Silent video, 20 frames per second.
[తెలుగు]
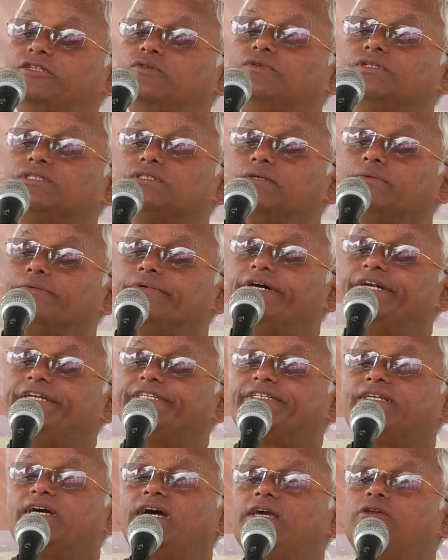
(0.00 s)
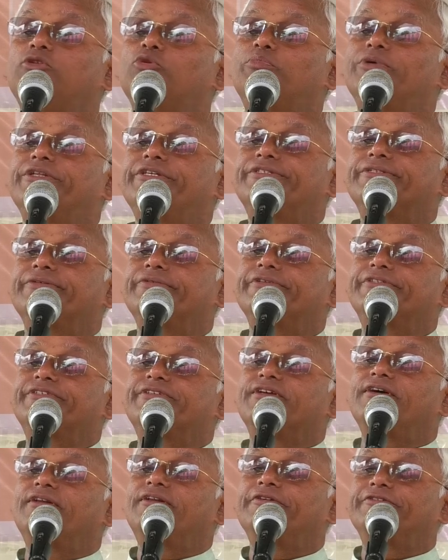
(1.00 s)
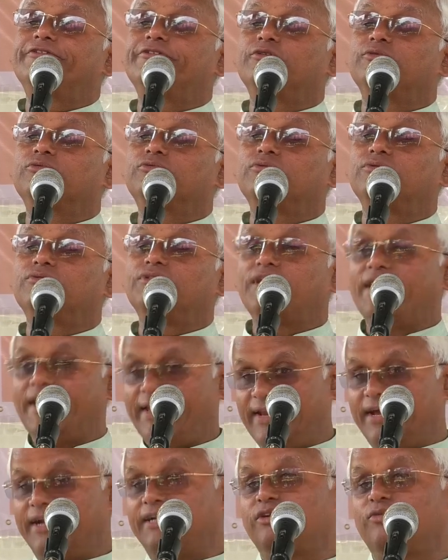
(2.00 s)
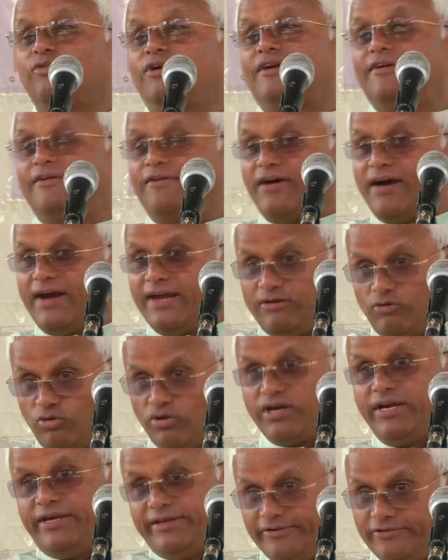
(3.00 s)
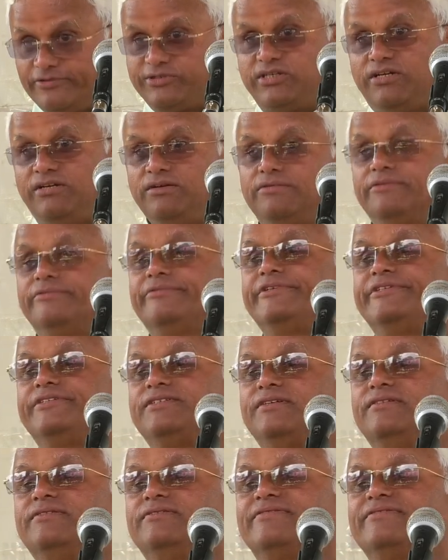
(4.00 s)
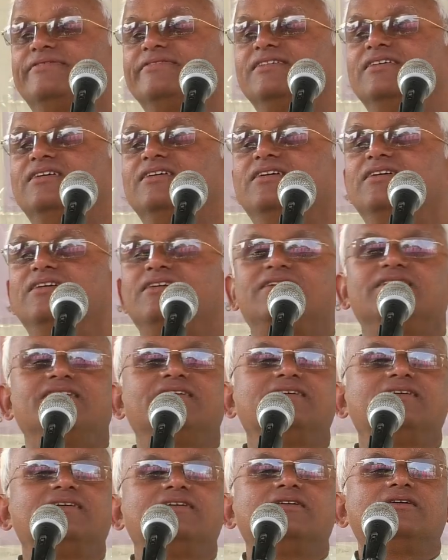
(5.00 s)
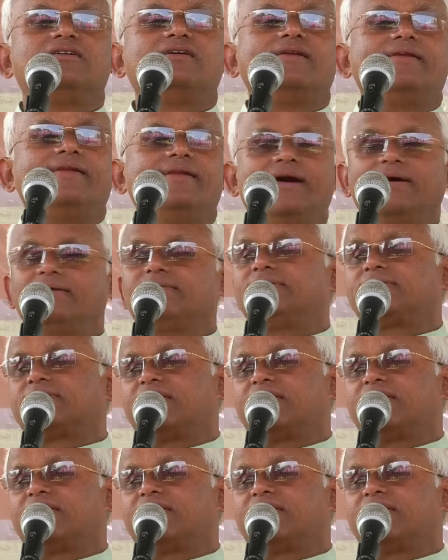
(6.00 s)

జీవించడం గడిచిన ఐదు పది సంవత్సరాల్లో జరుగుతుంది అలాంటి వాళ్ళలో ఆయన ఒక ఆయన వచ్చాడు వచ్చాడు లంగ్